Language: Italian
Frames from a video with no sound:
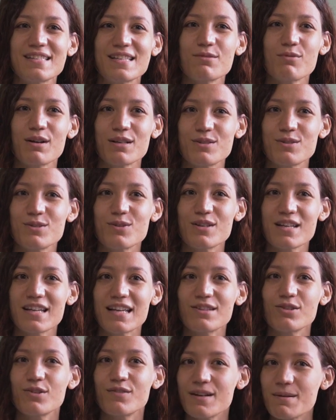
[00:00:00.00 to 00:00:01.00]
situazioni
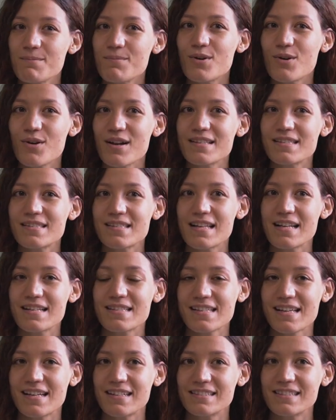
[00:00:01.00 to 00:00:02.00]
che dovrebbero essere
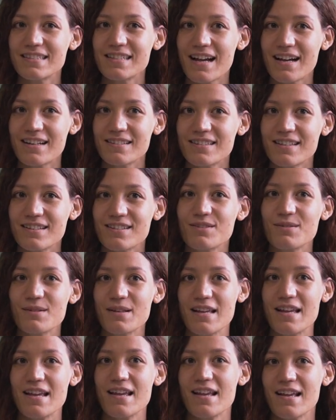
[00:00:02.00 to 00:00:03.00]
scardinate
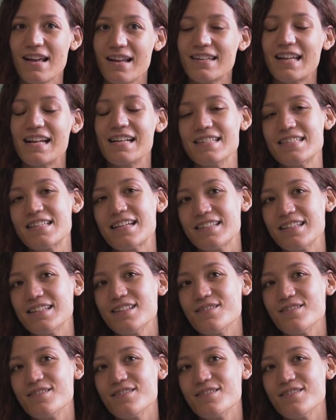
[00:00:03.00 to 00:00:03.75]
e analizzate